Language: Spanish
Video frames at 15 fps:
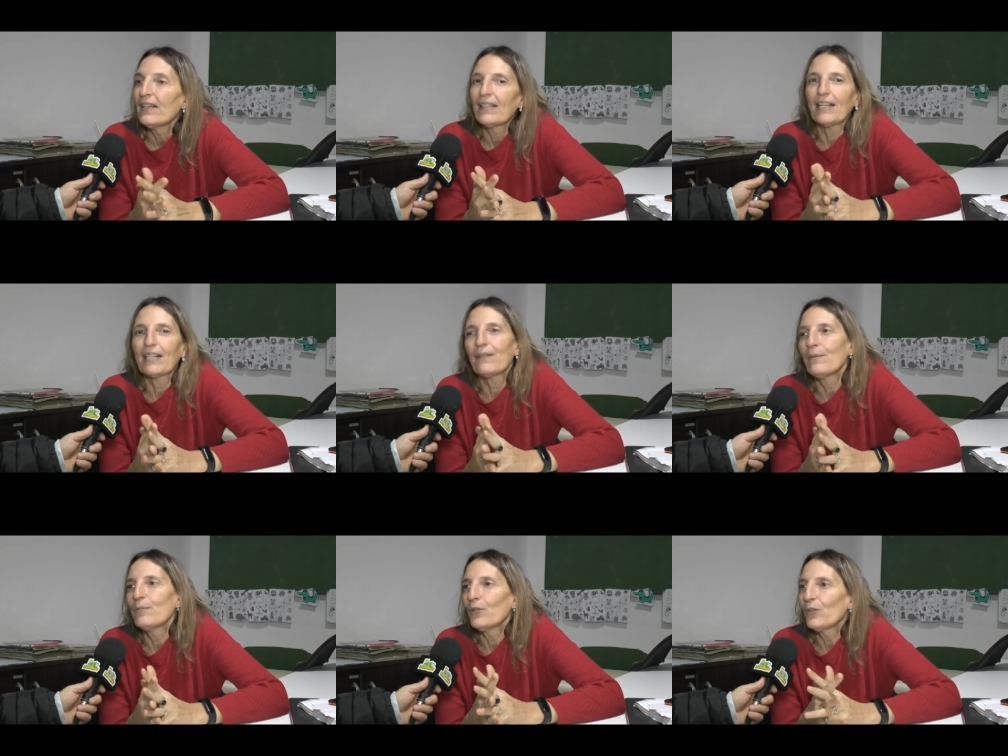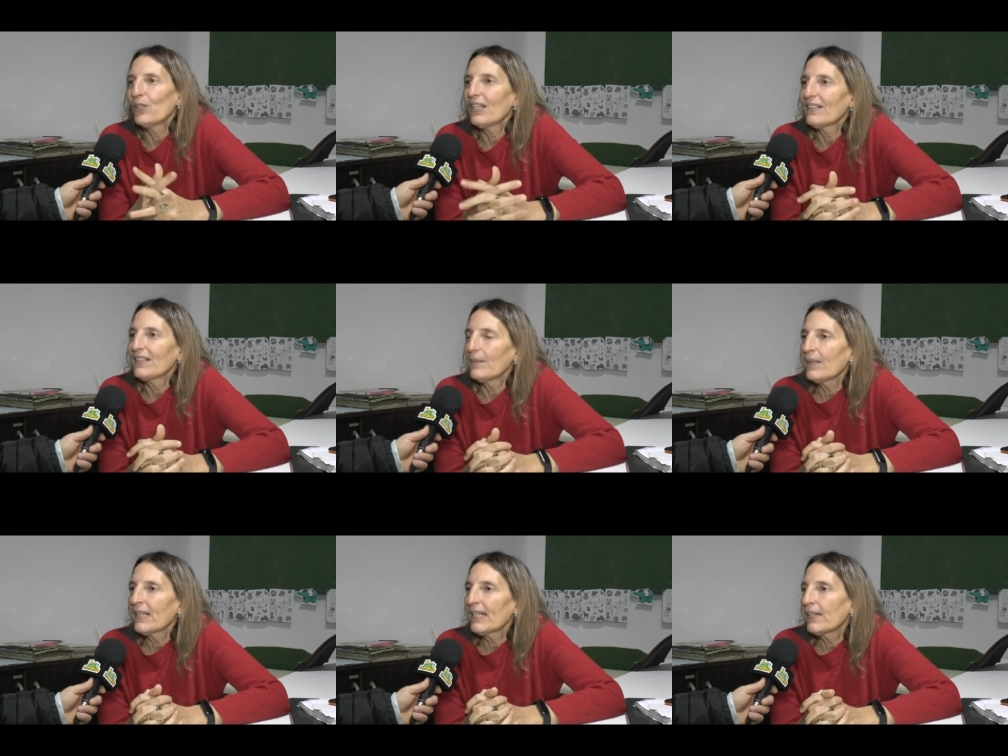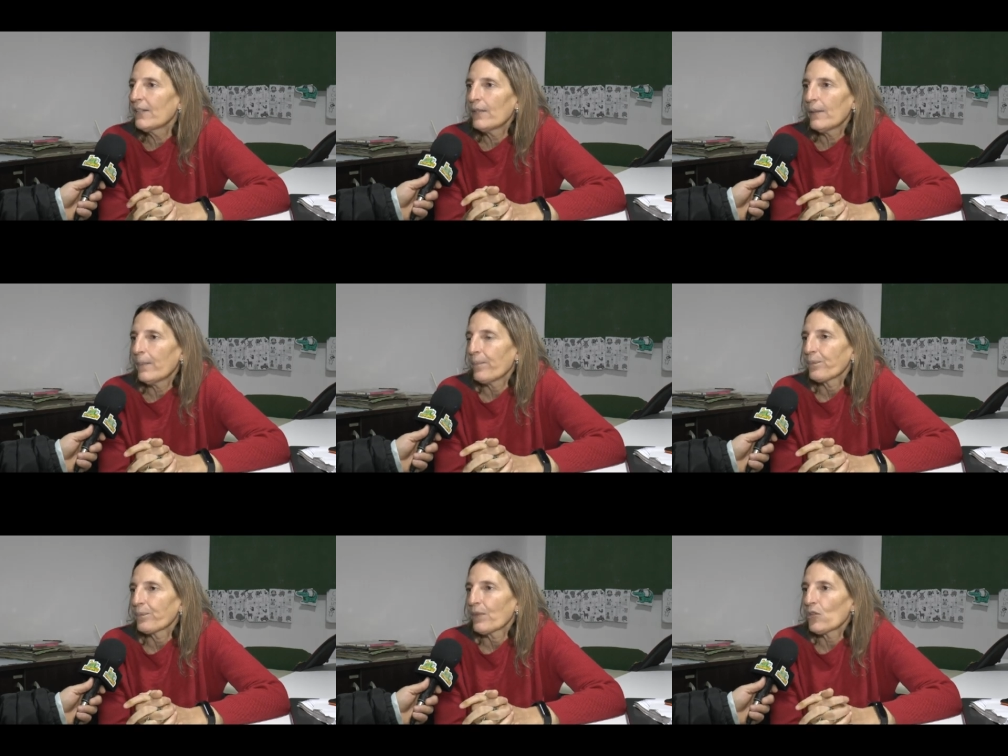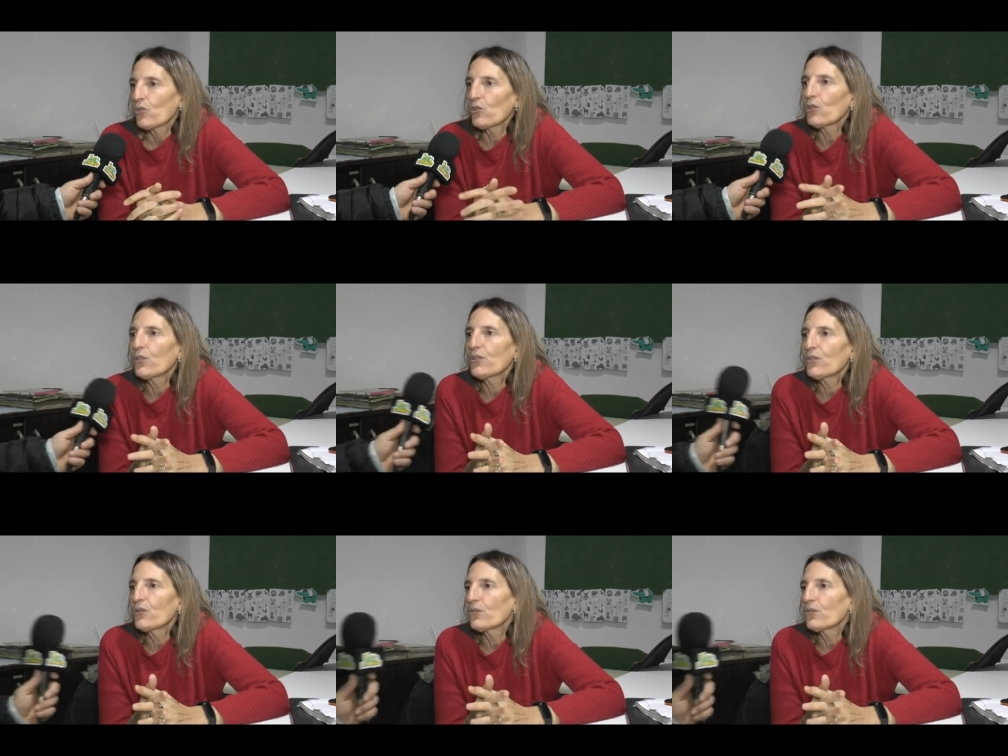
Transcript: escribimos toda la semana, no. Yo, un